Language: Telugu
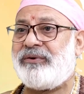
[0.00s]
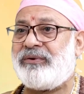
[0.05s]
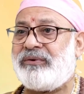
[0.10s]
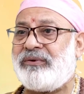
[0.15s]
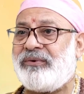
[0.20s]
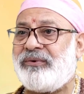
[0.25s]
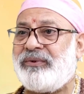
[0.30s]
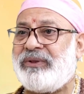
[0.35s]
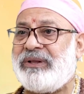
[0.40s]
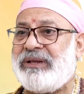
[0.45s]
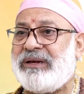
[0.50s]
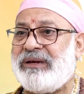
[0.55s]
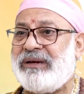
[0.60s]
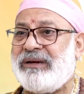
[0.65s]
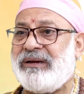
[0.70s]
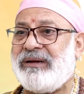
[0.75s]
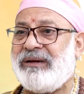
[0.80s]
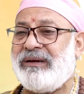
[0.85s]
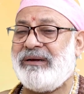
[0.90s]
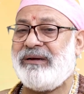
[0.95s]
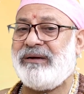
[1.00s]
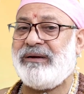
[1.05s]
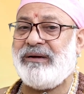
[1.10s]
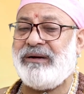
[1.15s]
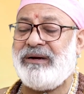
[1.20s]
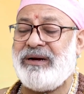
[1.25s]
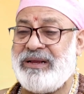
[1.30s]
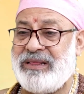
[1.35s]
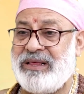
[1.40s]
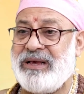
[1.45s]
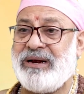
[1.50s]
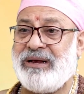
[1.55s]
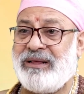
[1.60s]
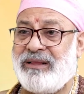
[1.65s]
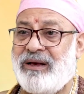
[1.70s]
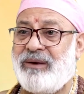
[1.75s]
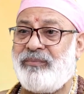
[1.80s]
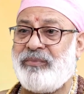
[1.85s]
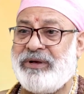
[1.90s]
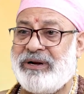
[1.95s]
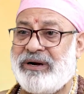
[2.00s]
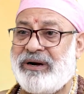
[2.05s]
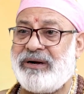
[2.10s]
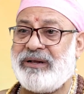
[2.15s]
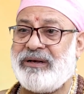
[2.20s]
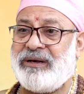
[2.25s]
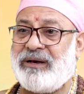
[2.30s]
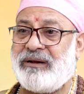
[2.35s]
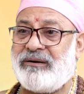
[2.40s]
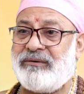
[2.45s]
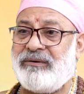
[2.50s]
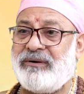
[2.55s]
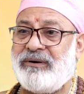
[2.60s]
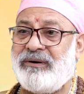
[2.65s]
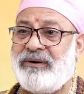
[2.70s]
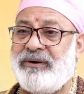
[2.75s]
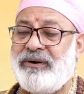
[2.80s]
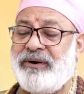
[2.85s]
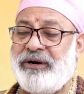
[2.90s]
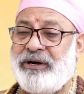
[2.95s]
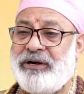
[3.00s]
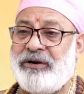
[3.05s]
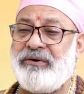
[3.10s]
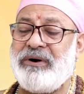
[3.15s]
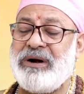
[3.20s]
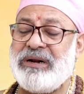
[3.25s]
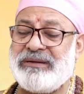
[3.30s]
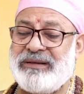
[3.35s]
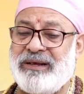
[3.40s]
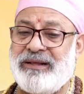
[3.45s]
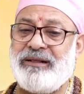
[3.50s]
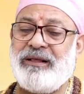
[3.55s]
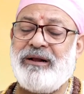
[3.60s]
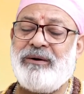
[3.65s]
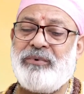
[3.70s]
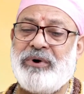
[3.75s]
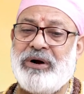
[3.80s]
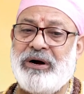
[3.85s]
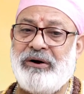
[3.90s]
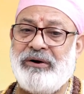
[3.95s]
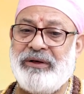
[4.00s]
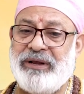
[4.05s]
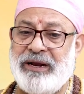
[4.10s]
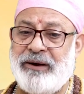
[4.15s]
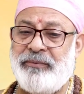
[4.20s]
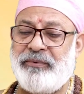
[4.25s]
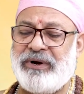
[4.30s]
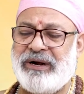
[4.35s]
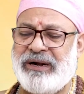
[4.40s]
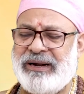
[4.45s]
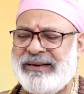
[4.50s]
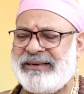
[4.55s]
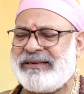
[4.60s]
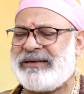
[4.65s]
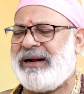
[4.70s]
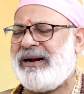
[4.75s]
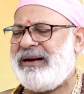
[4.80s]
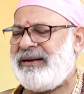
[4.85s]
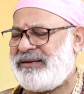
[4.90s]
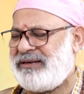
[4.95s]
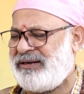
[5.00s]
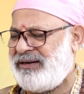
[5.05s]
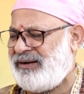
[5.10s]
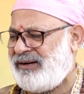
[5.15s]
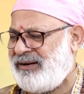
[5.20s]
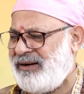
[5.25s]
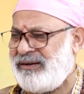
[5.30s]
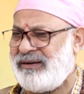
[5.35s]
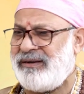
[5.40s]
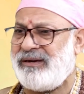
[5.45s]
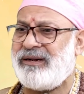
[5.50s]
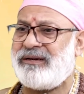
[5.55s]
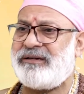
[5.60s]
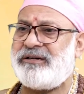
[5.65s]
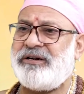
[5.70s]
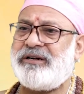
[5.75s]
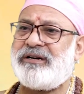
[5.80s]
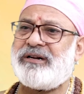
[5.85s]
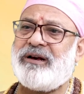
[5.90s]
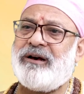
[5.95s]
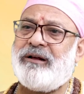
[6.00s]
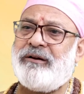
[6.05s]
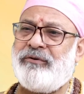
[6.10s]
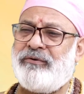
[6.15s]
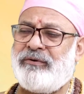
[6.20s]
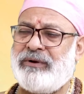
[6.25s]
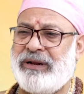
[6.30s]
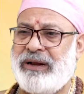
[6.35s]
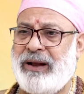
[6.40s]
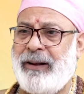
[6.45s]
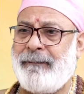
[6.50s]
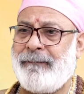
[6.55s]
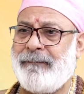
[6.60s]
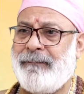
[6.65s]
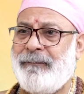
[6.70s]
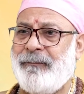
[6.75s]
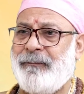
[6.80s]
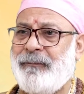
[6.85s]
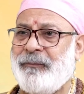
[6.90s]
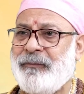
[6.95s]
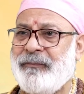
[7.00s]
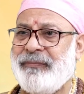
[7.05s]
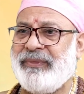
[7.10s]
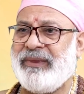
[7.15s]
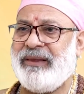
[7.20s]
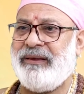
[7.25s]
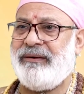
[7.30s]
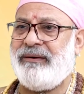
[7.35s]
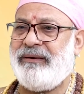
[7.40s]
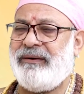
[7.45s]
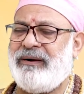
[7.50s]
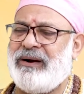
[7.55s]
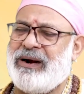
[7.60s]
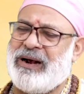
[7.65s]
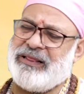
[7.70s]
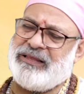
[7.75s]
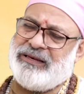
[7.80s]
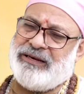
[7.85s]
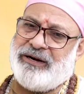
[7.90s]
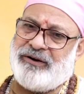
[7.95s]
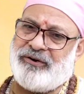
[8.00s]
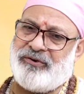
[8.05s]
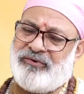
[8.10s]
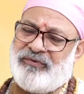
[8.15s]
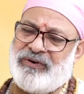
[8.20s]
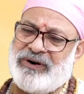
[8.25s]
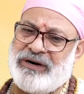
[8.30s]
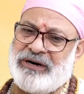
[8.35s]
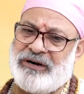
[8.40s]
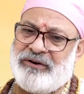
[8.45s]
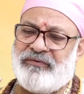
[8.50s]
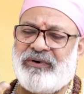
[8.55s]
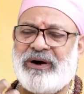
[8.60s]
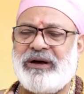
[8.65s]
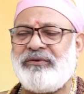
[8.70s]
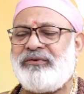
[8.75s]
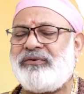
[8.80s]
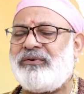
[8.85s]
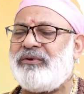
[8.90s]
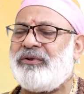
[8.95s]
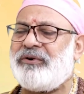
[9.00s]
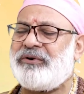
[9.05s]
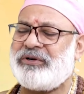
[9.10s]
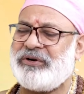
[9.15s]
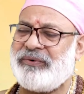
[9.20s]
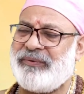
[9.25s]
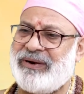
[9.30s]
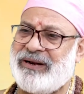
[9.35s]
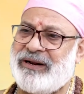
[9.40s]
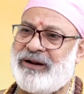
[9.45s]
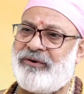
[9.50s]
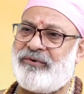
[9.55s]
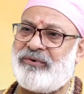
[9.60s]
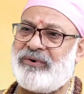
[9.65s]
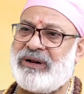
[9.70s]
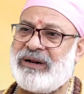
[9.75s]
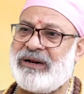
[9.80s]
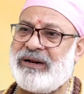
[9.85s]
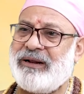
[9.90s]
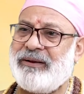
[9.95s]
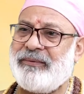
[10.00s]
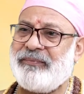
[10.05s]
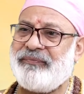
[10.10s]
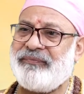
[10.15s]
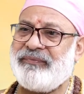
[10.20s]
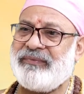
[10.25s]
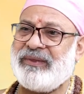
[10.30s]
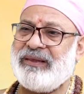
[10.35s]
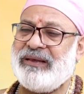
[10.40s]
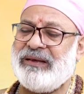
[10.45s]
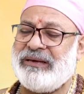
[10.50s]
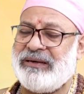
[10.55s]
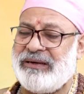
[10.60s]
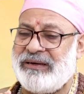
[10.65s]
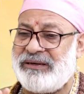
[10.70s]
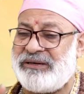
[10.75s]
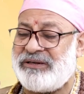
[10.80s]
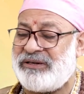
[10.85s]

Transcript: వస్తుంది ఇదే కదా మీరు అడిగారు ఇటువంటి సందర్భాలలో ఏమిటంటే చాలా చిన్న చిన్న చిట్కాలు ఉన్నాయి అది ఎటువంటి వాస్తు దోషమైనా ఉండని ఈ